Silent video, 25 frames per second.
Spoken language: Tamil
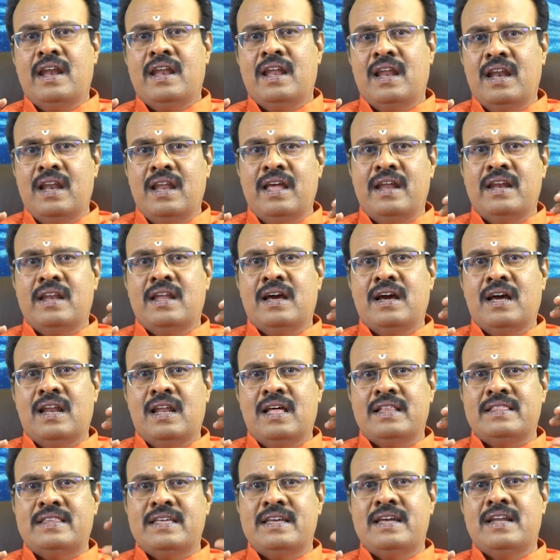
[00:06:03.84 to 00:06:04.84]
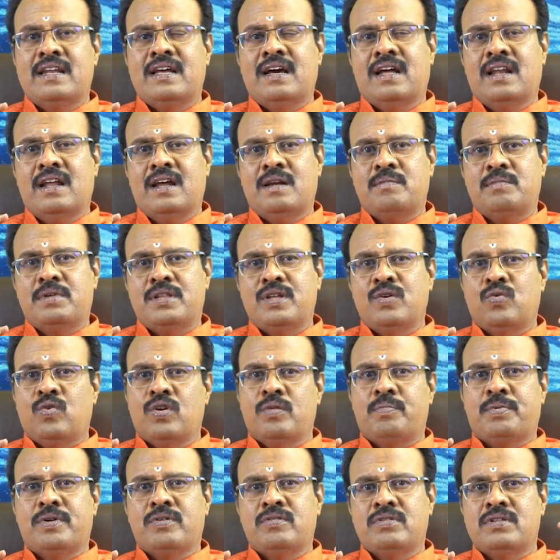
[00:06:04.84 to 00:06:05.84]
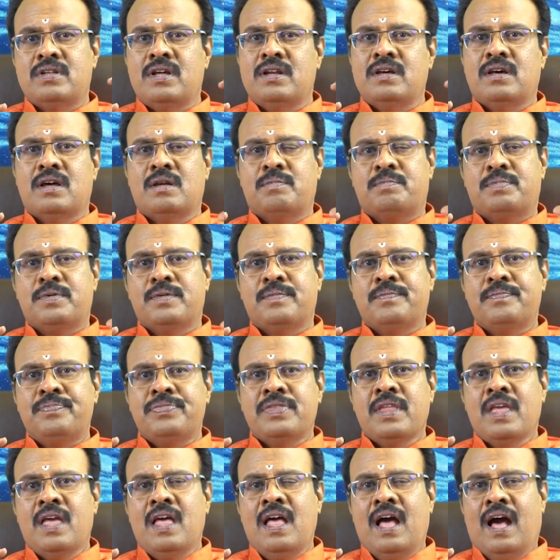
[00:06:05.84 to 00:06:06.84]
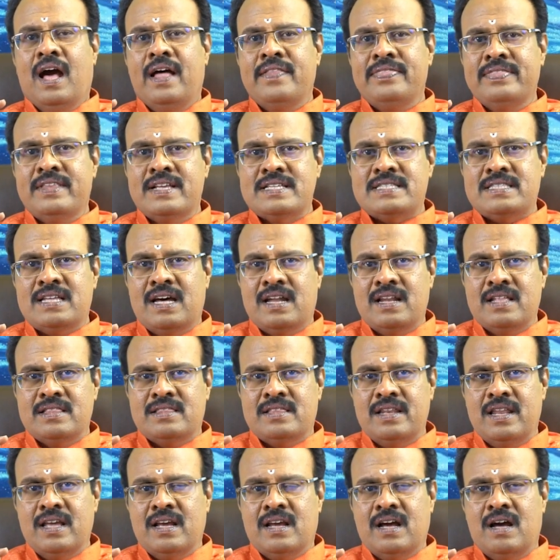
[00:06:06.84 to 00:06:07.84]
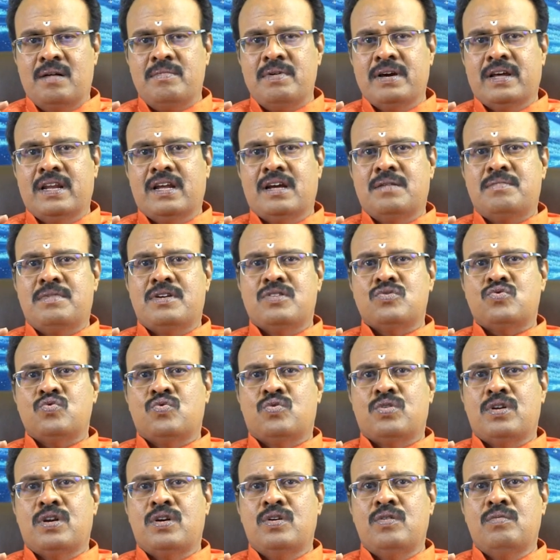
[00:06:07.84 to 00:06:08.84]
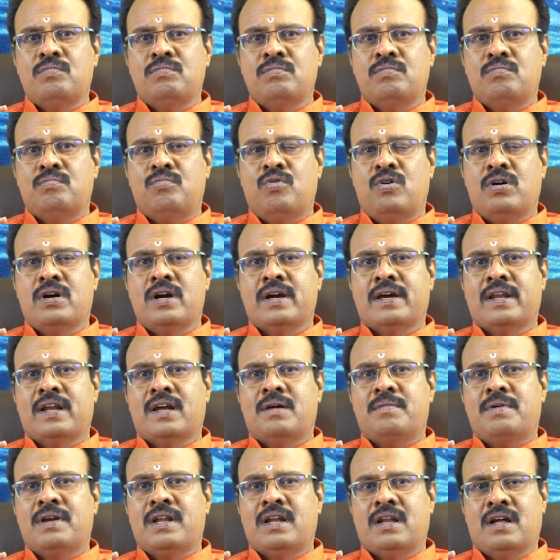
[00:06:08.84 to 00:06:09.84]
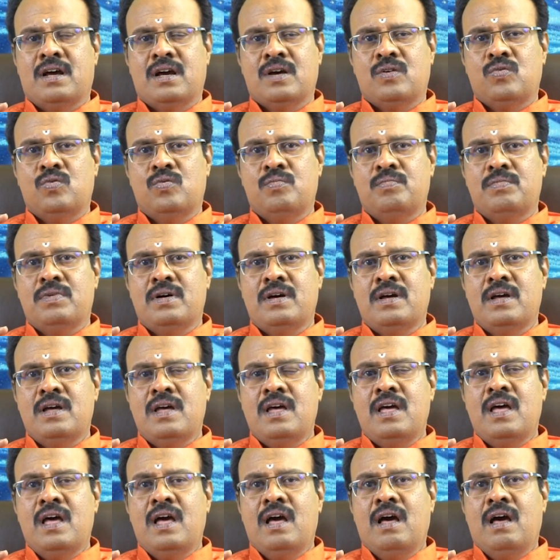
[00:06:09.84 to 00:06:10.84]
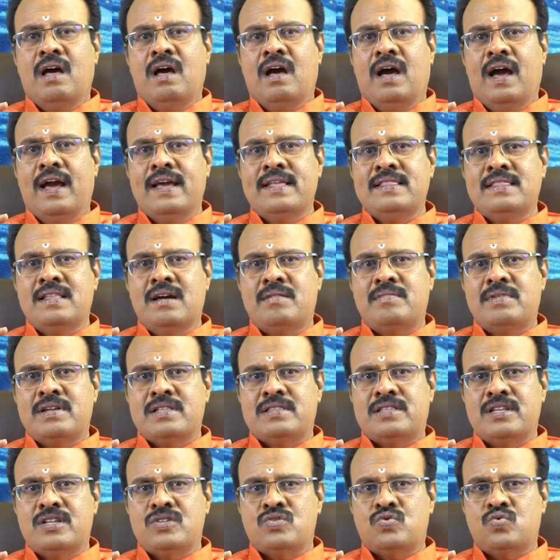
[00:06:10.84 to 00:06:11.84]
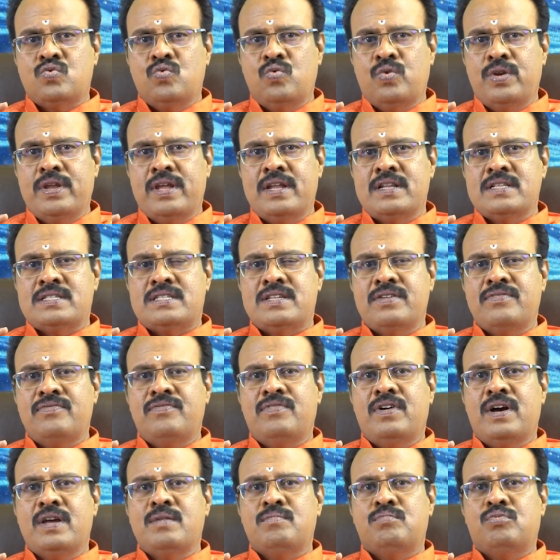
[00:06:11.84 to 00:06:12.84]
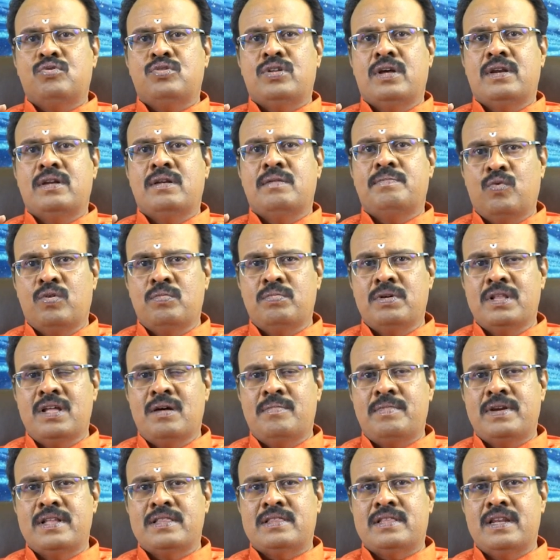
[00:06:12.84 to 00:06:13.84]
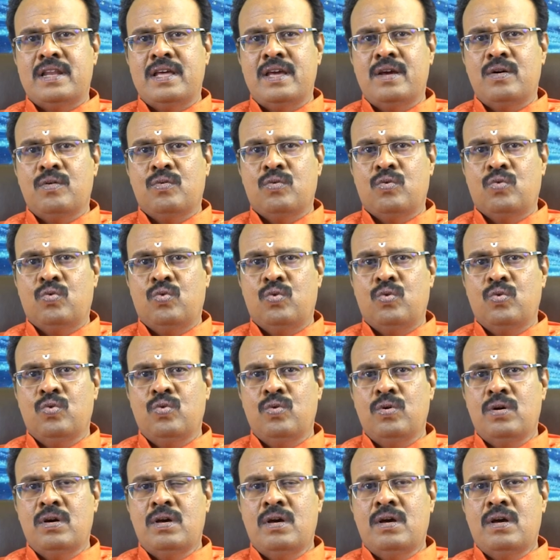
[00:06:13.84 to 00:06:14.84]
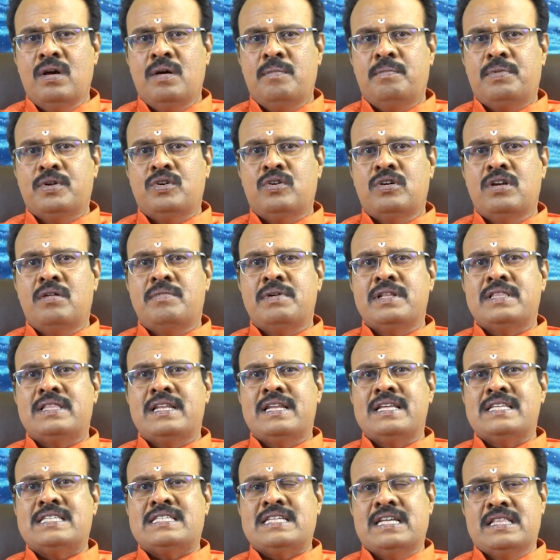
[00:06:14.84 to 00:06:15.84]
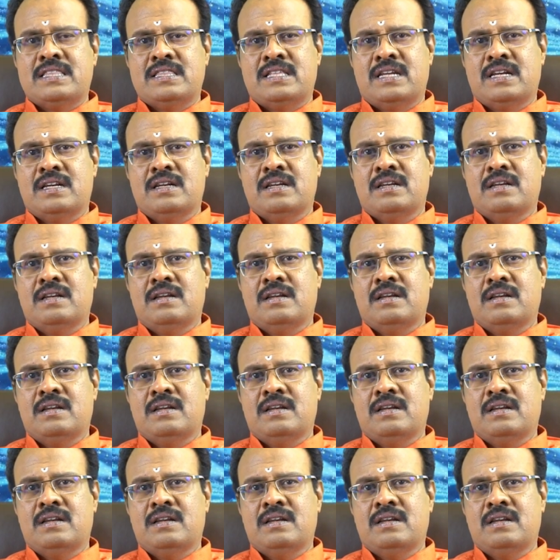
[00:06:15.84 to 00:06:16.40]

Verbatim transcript: நல்ல எண்ணங்களா தீய எண்ணங்களா என்பதை குறிப்பிடுவதுதான் கர்ப்பு அந்த ஸ்தானத்திலே காம கிரகமான சுக்கரனும் போக கிரகமான ராகுவும் ஐந்தாம் இடத்திலே சூரியன் செவ்வாய் புதன் ஒன்பதாம் இடத்திலே குரு பதினொன்றாம் இடத்திலே சந்திரன்